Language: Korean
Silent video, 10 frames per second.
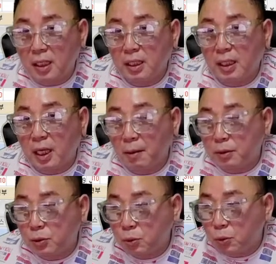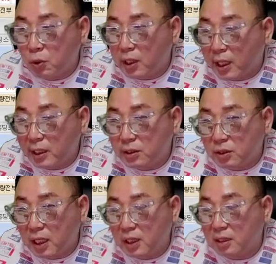얘가 속도를 내겠죠.
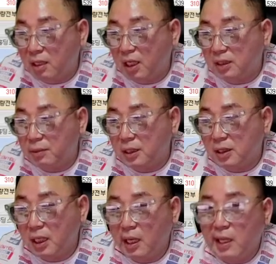내가 들어가자마자.